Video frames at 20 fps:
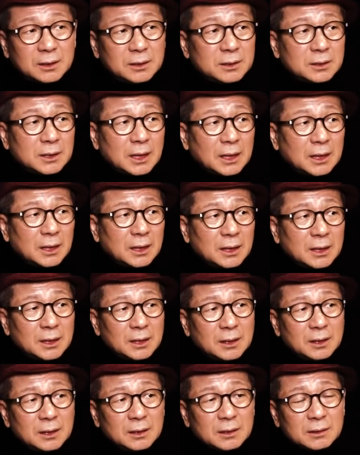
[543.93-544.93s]

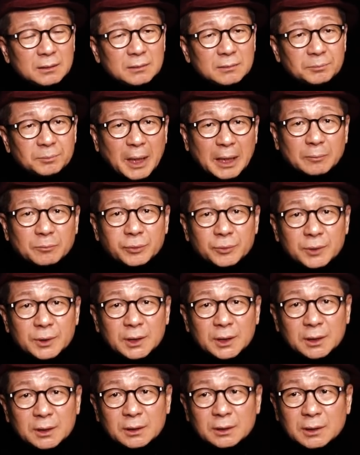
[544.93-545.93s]
그때
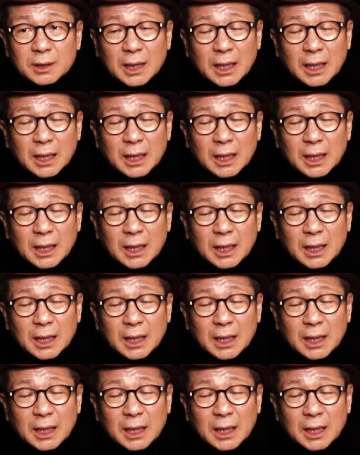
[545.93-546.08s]
백불이